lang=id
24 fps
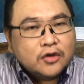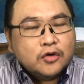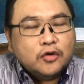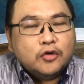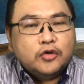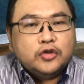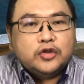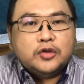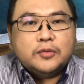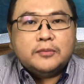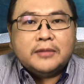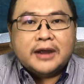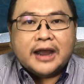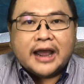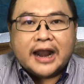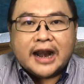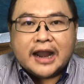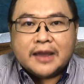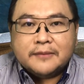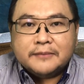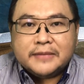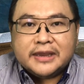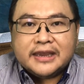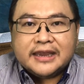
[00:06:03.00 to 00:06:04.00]
untuk
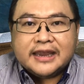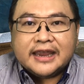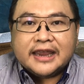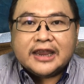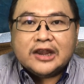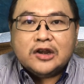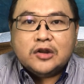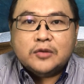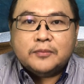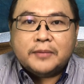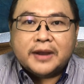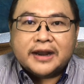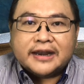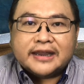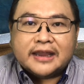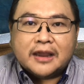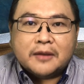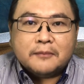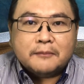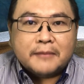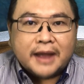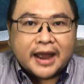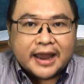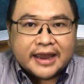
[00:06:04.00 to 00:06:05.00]
mengalami kehidupan yang
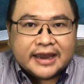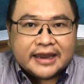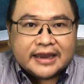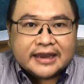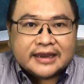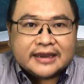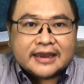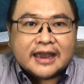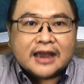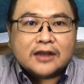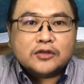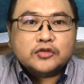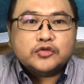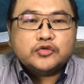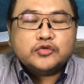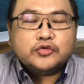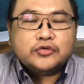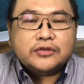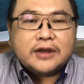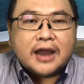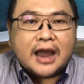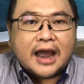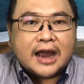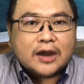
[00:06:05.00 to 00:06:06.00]
baik yang
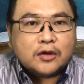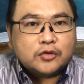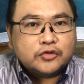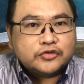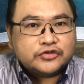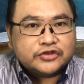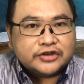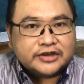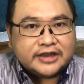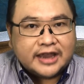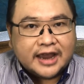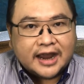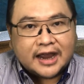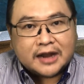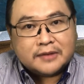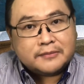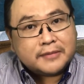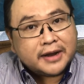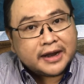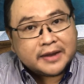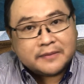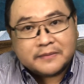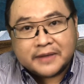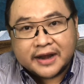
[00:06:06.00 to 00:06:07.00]
sudah aku sediakan
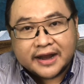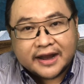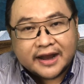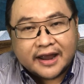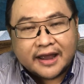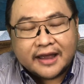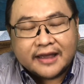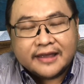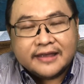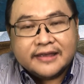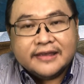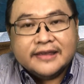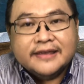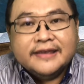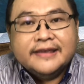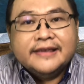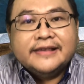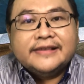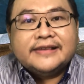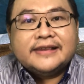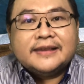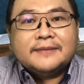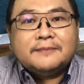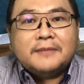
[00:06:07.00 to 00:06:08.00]
bagi mereka.
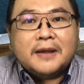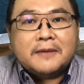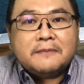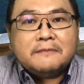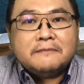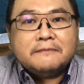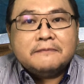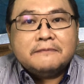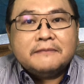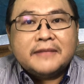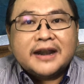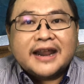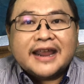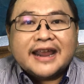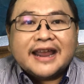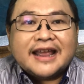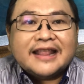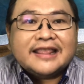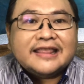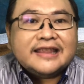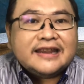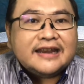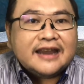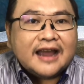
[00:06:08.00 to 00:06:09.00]
Sebab mereka
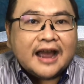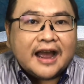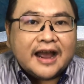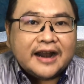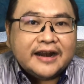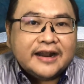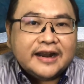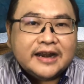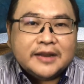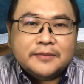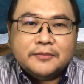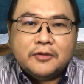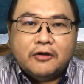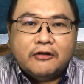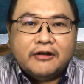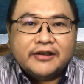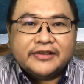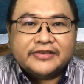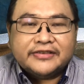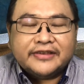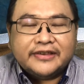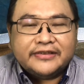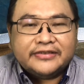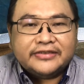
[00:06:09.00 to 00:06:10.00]
tidak ada di bawah
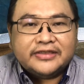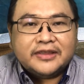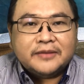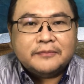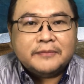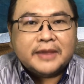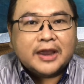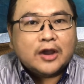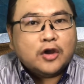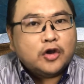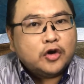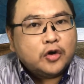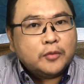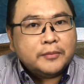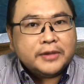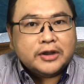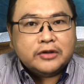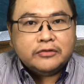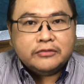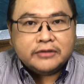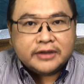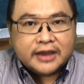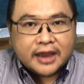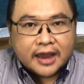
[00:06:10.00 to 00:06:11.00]
sistem ekonomi
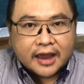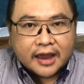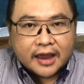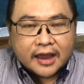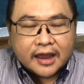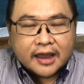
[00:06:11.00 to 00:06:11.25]
dunia.